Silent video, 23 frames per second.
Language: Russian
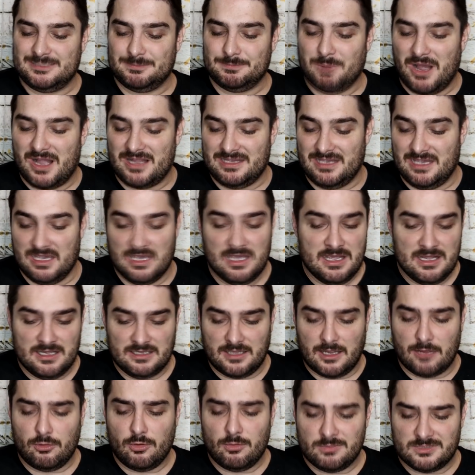Испании.
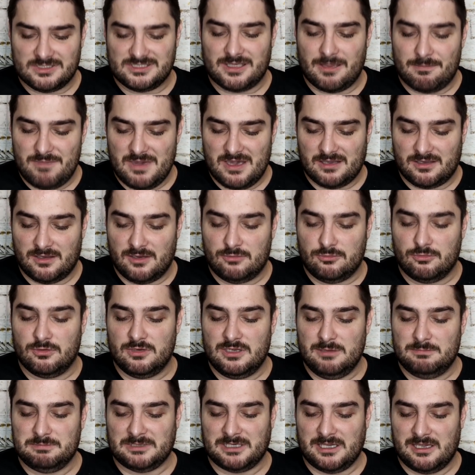Такому сопернику
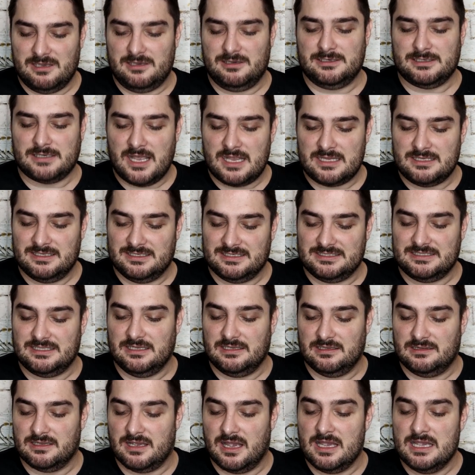и проиграть не
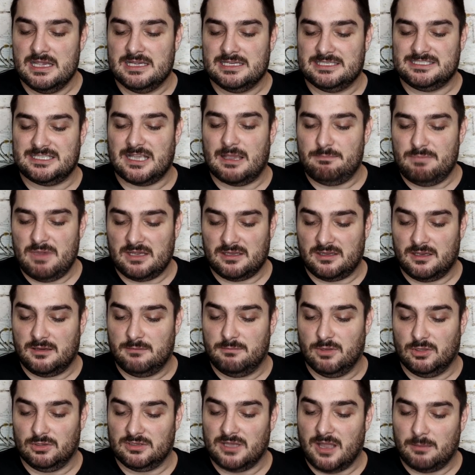стыдно.
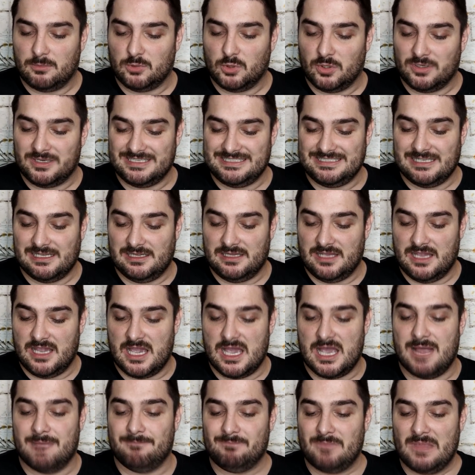Соперник был намного
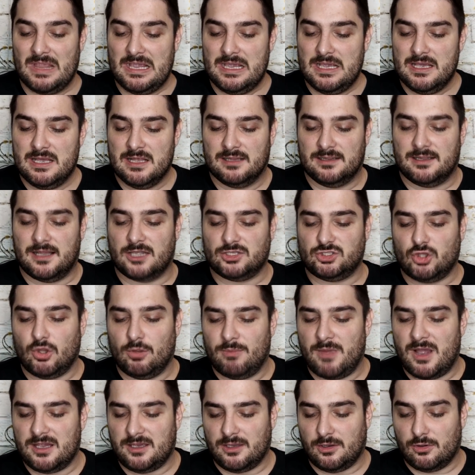сильнее. На что
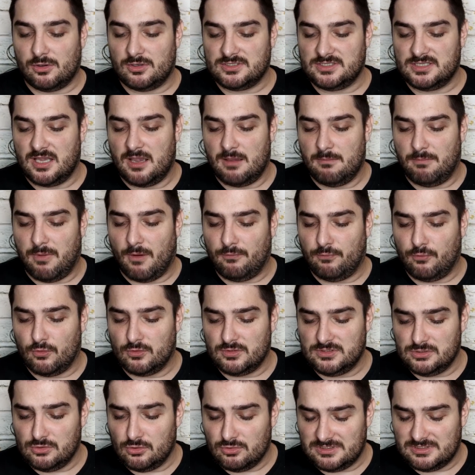Майрос
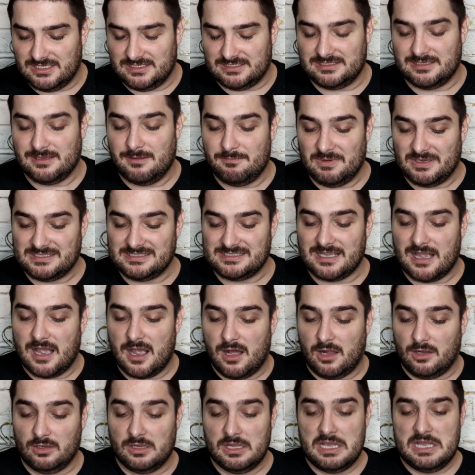Пафусюсис
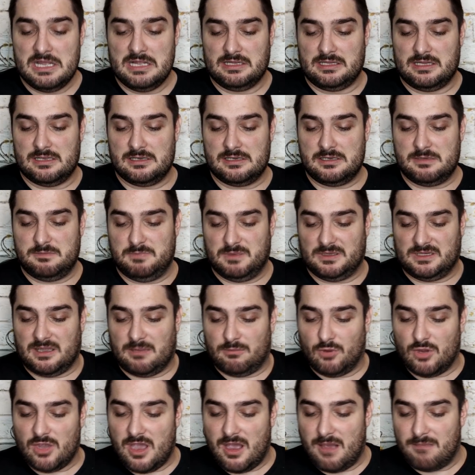написал, «Так
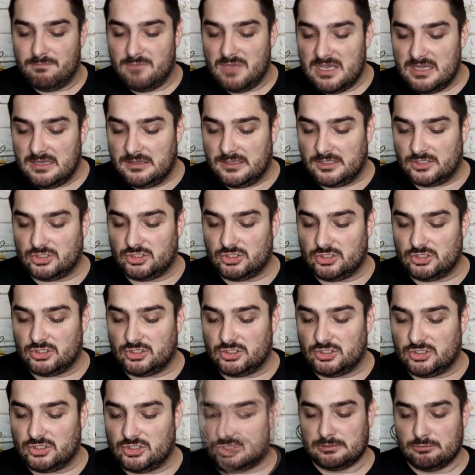потому и обидно, что
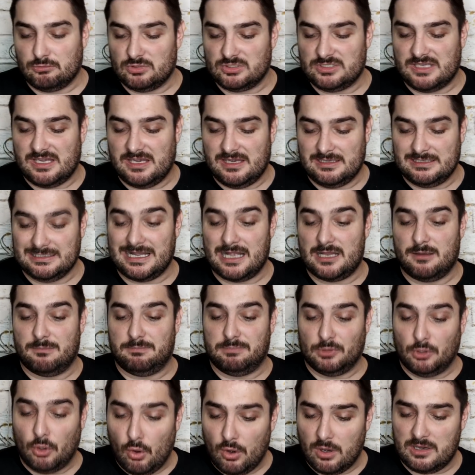когда русские играли
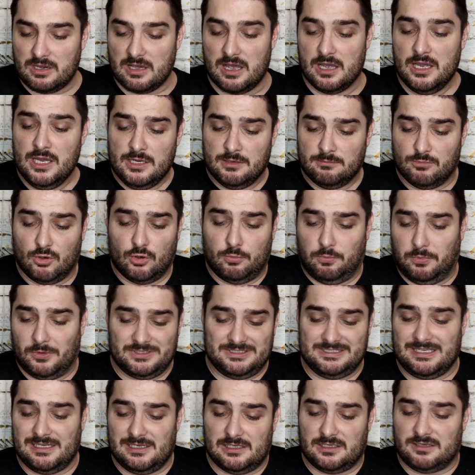плохо, мы
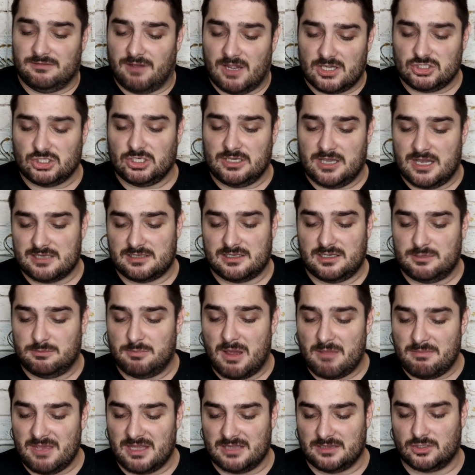упустили два шикарных
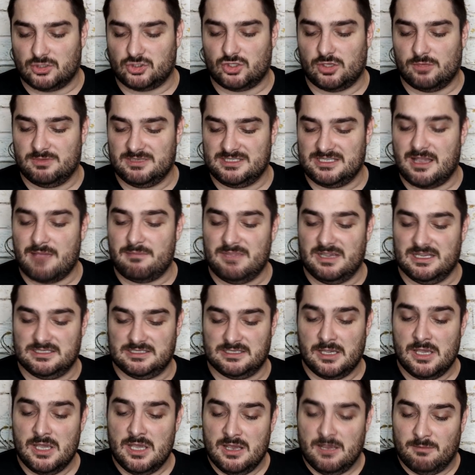момента, чтобы
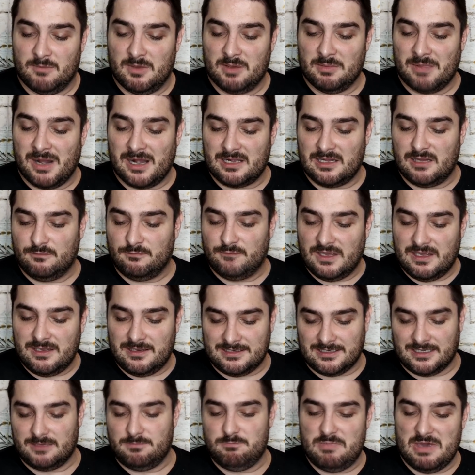забить. Мы могли
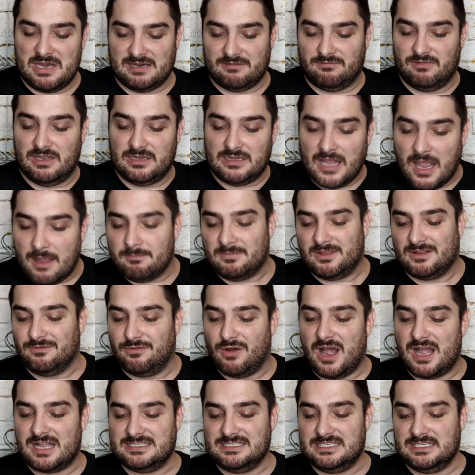выиграть первый тайм
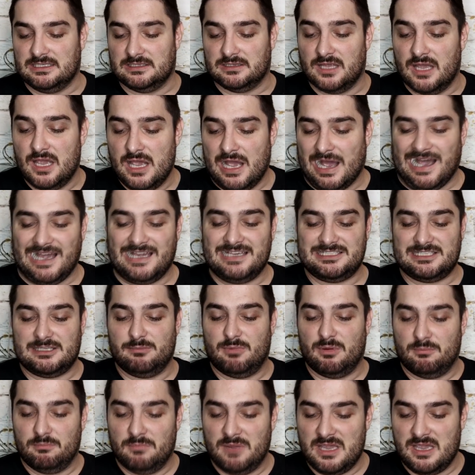2-1, а если
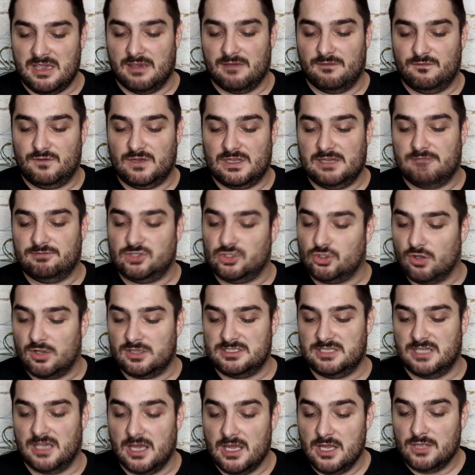бы мы ввели в
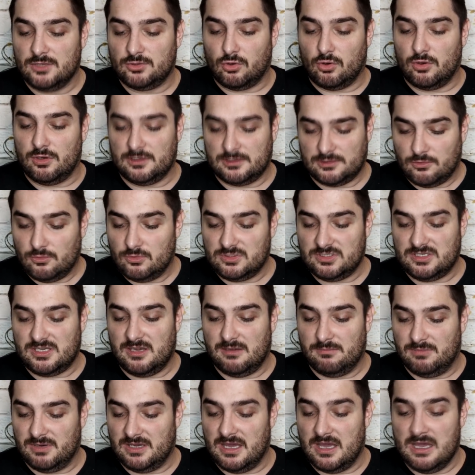счете, то и
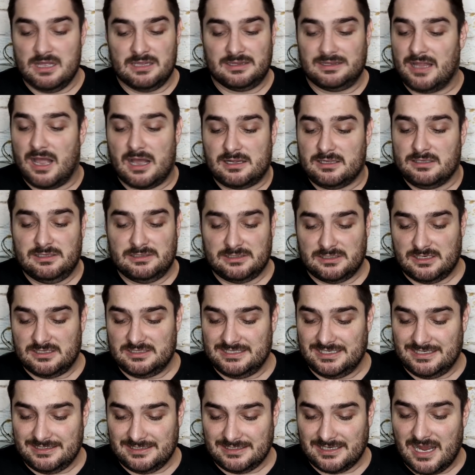русские бы так и не
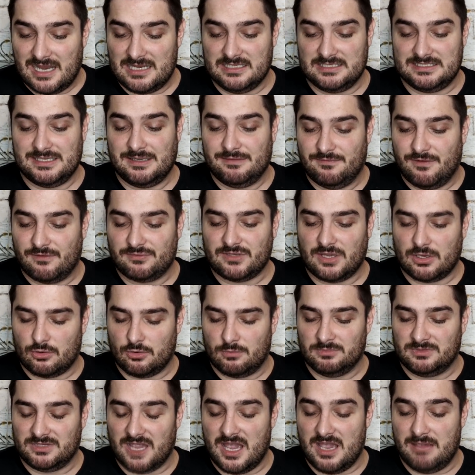разыгрались во
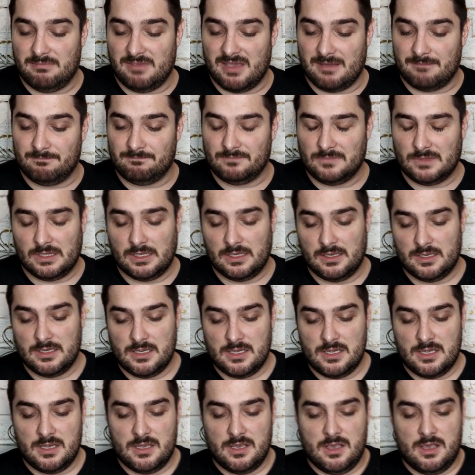втором тайме».
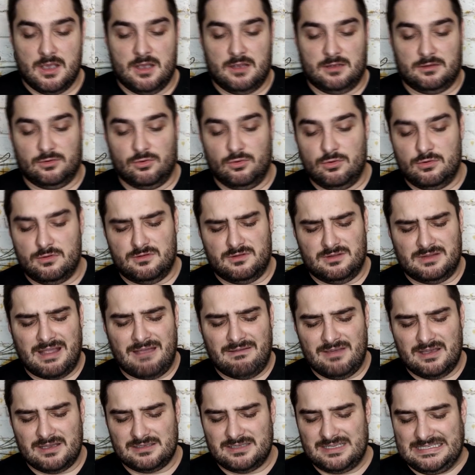Ну,
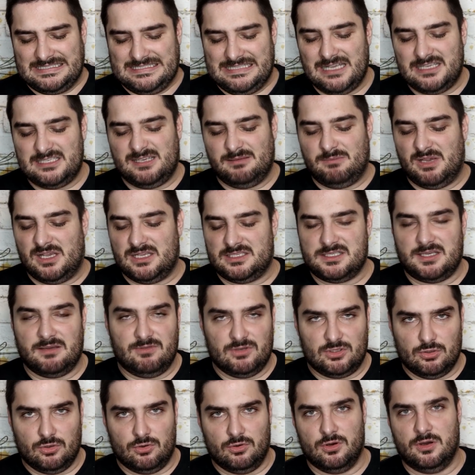наверное, здесь имеется в
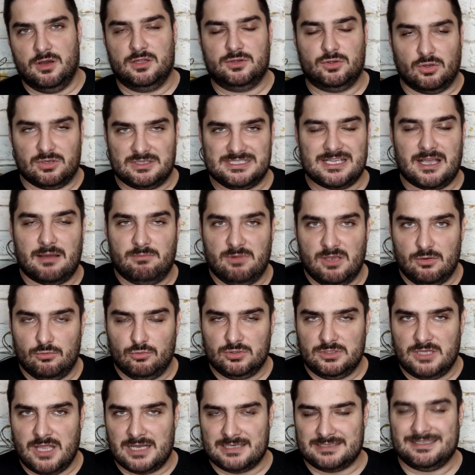виду тот самый
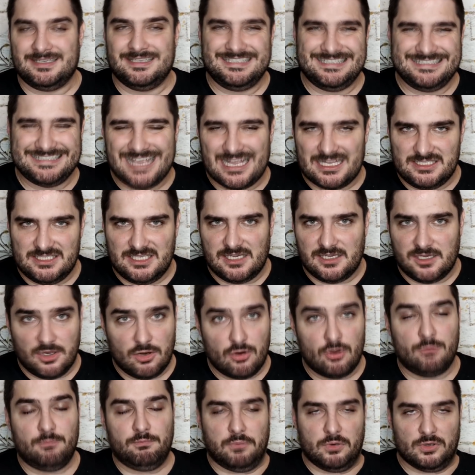удар с
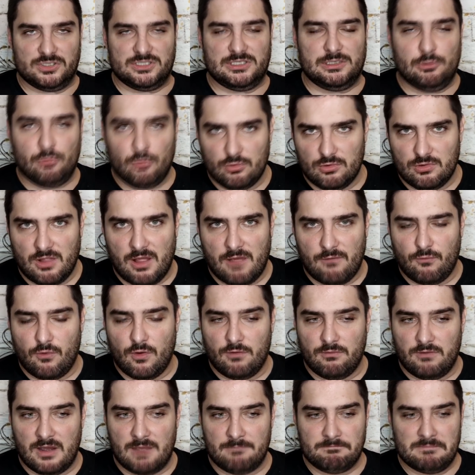Сатерио после
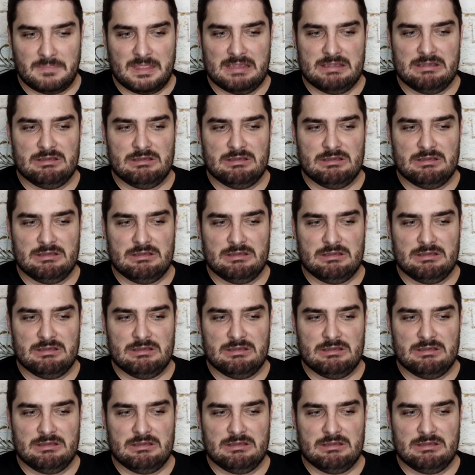углового.